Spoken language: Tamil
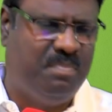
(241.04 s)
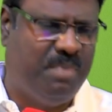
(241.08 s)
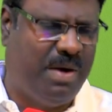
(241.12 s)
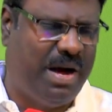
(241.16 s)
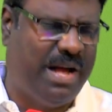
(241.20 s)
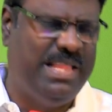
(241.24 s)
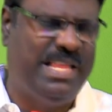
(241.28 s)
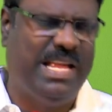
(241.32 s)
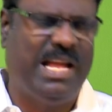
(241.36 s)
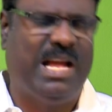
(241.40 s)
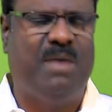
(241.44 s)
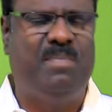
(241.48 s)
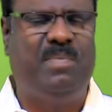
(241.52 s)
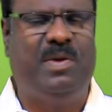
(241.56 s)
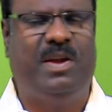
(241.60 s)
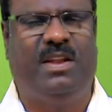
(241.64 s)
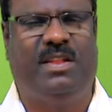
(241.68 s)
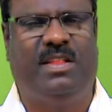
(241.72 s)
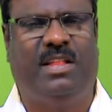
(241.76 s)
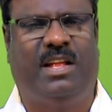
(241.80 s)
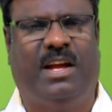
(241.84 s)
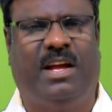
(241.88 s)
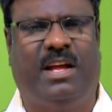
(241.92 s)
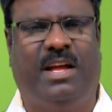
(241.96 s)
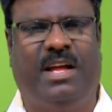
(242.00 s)

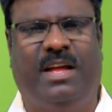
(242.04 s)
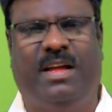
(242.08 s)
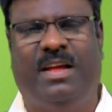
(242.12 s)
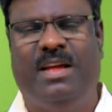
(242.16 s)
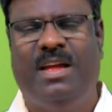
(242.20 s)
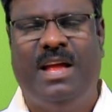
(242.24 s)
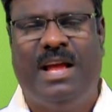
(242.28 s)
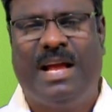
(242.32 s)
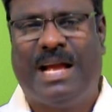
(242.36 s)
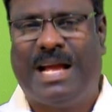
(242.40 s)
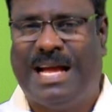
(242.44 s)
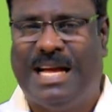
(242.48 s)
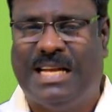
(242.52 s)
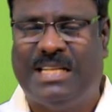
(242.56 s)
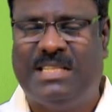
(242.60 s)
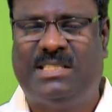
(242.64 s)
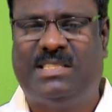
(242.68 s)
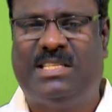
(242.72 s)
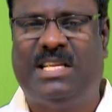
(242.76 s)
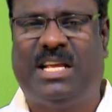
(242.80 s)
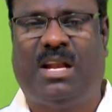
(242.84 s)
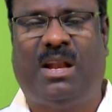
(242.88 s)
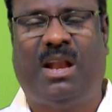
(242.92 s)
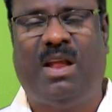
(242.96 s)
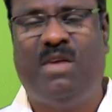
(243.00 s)
பாதிக்கப்பட்டிருந்தாங்க
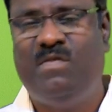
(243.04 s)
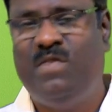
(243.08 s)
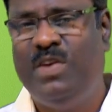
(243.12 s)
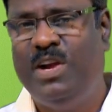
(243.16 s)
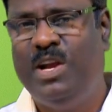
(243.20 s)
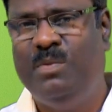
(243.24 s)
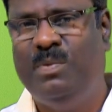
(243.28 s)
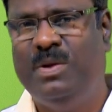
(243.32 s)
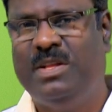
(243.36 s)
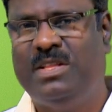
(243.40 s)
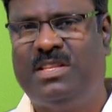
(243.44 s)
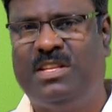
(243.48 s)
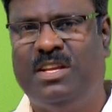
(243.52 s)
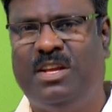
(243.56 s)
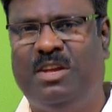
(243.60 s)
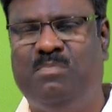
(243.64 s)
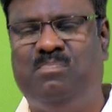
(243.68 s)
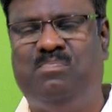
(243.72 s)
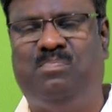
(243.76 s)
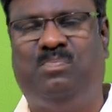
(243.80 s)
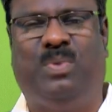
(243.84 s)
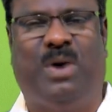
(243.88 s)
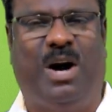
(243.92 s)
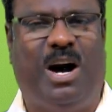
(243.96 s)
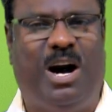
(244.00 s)
கச்சரலை விடுவித்து
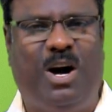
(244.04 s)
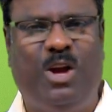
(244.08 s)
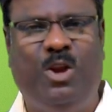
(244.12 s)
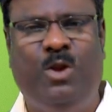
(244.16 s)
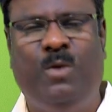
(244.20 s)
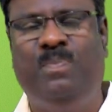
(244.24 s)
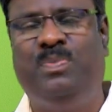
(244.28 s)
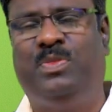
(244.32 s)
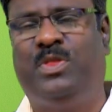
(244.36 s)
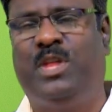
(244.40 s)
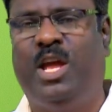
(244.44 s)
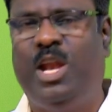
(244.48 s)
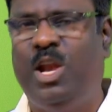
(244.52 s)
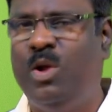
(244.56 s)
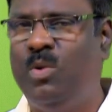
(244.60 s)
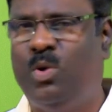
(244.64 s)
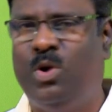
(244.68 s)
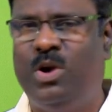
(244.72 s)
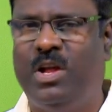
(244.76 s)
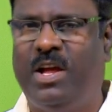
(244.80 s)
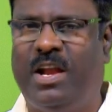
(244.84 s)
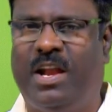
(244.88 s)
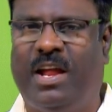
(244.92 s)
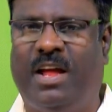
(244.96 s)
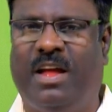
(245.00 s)
பாலும் தேனும்
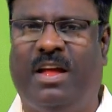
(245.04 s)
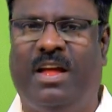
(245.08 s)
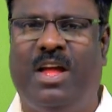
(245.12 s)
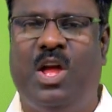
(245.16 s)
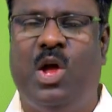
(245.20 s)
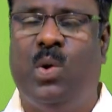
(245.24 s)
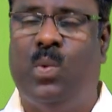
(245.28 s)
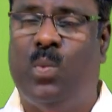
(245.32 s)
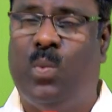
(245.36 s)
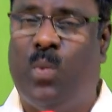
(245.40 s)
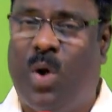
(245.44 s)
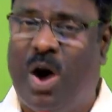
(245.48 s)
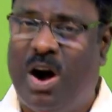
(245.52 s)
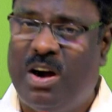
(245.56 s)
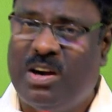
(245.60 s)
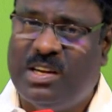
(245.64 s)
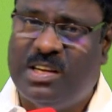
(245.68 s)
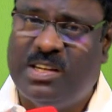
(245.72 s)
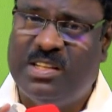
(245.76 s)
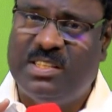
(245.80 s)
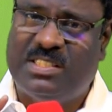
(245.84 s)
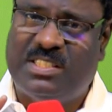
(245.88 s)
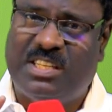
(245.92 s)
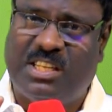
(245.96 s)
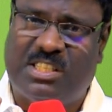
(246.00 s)
ஓடுகிற
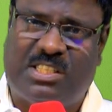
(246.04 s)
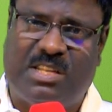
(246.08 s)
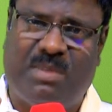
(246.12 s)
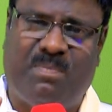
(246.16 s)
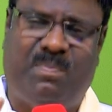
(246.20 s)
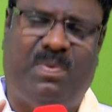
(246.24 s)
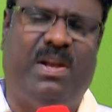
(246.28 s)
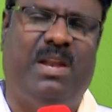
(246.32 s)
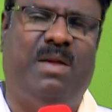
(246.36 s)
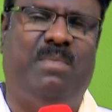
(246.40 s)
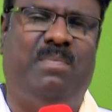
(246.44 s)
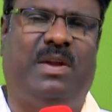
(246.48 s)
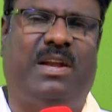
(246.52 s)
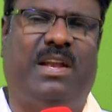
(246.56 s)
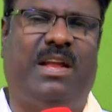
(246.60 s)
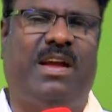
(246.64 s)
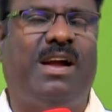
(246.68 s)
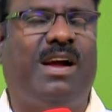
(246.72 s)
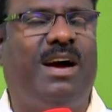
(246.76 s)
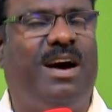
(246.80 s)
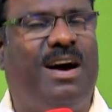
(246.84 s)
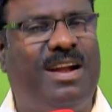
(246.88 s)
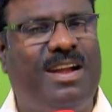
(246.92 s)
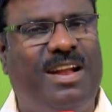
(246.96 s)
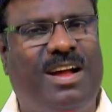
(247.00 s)
வாக்கு சத்தம் பண்ணப்பட்ட
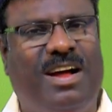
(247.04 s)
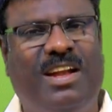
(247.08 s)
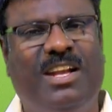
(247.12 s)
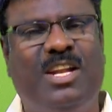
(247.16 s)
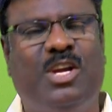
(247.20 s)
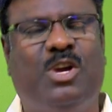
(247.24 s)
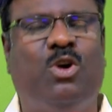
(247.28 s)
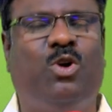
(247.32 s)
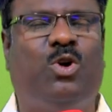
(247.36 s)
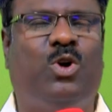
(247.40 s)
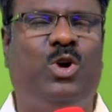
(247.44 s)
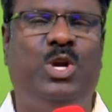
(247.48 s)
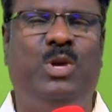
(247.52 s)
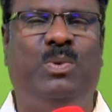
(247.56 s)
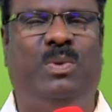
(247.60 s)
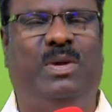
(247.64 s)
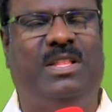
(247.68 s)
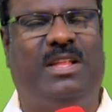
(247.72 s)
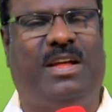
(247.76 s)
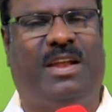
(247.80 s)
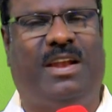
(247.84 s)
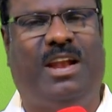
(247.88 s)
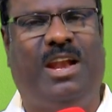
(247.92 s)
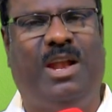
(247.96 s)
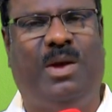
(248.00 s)
காணானுக்கு கொண்டு
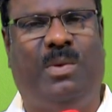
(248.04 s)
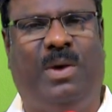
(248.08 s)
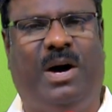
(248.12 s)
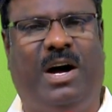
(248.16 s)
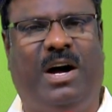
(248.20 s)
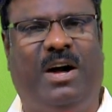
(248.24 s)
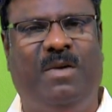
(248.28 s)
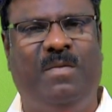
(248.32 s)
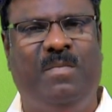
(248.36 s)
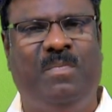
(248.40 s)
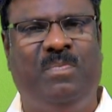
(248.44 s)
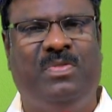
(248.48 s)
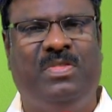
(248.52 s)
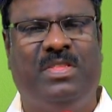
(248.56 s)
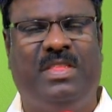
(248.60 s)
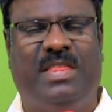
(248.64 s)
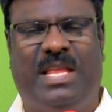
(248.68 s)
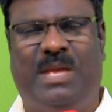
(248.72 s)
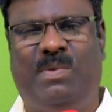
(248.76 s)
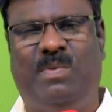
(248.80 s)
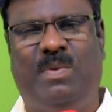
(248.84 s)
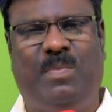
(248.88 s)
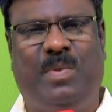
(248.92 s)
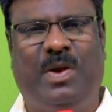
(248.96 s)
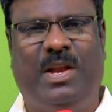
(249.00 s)
வந்தார் அல்லவா
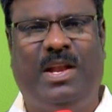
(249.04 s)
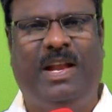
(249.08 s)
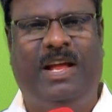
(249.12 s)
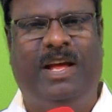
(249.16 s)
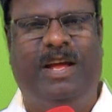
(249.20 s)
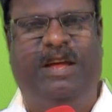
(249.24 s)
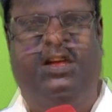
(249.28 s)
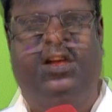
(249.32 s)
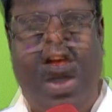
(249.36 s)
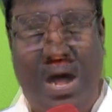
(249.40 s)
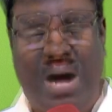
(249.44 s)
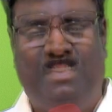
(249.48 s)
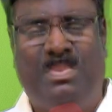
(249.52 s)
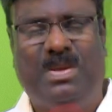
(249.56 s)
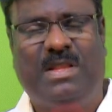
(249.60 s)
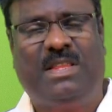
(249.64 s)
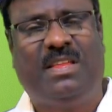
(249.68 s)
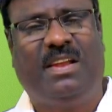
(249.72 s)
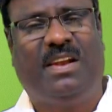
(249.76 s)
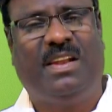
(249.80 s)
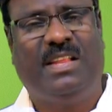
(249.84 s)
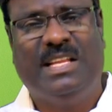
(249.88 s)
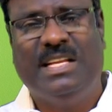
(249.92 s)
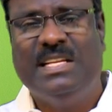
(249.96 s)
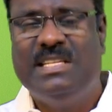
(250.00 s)
தெய்வ பிள்ளையில
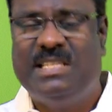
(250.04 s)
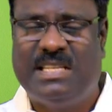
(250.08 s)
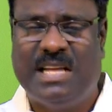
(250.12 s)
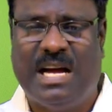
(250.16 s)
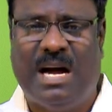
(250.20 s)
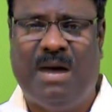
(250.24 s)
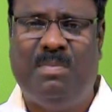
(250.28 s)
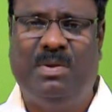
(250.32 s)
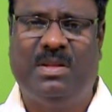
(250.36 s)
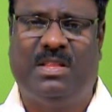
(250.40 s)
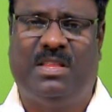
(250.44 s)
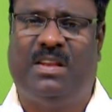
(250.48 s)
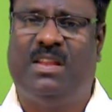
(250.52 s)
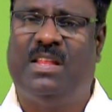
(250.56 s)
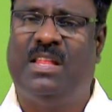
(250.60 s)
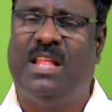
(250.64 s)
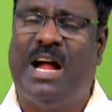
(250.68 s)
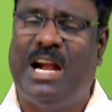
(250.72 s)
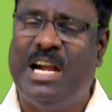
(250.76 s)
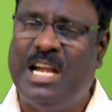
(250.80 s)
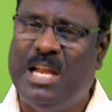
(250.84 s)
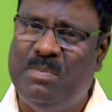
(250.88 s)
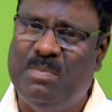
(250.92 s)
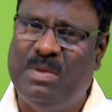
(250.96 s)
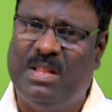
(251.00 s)
பாவத்திலிருந்து சாபத்திலிருந்து
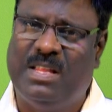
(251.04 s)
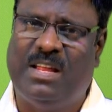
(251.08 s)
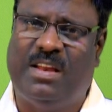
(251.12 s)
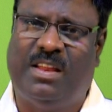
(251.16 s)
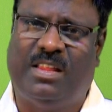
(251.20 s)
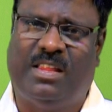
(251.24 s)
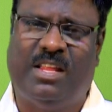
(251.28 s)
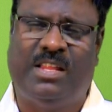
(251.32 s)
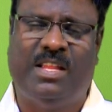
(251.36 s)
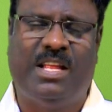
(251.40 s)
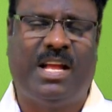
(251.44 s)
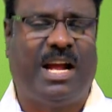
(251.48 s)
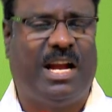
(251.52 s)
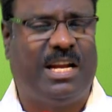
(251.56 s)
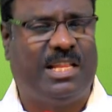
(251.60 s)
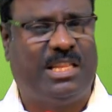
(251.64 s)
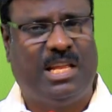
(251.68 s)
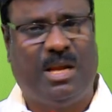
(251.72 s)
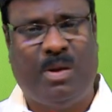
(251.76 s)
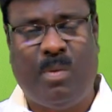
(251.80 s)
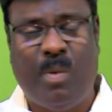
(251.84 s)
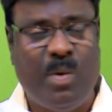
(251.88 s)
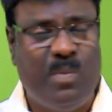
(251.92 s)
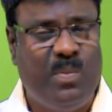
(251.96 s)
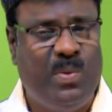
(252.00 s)
அடிமைத்தரத்திலிருந்து
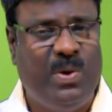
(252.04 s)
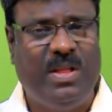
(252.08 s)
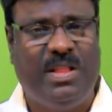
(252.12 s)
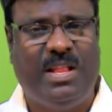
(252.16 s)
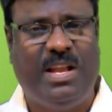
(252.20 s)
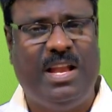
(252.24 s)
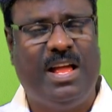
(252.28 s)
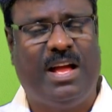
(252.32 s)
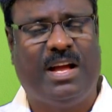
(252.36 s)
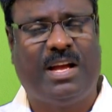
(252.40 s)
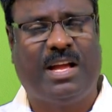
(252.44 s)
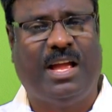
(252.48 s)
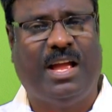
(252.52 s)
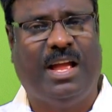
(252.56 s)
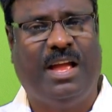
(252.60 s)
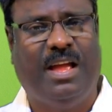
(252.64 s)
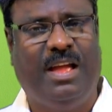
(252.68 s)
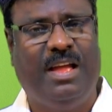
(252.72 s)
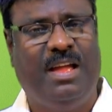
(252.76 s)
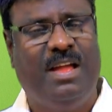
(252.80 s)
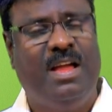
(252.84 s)
கர்த்தல் அவனை விடுதலையாக்கி